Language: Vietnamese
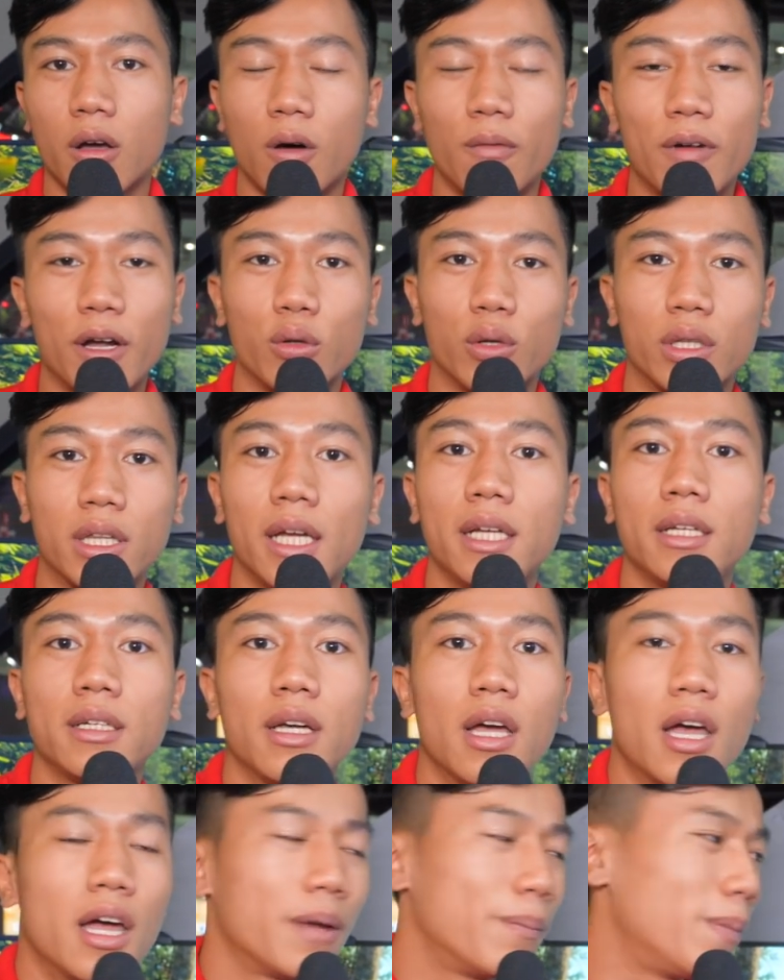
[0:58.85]
nó không phải thủy tinh
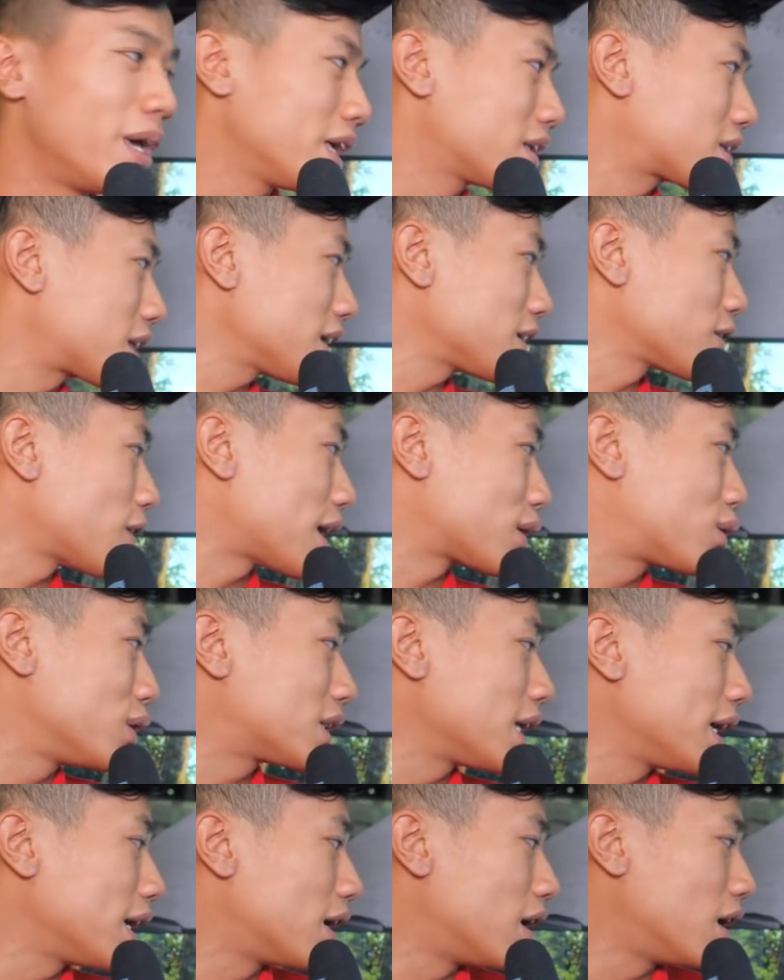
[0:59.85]
Mình thích nó là
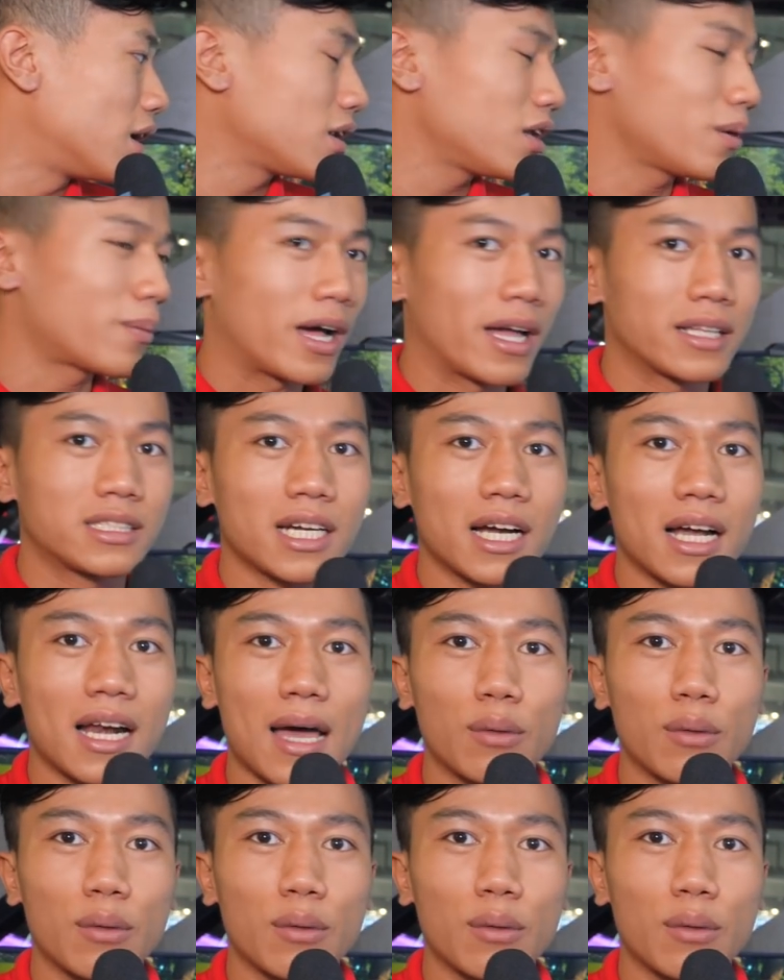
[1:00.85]
thủy tinh hơn nhưng mà chắc là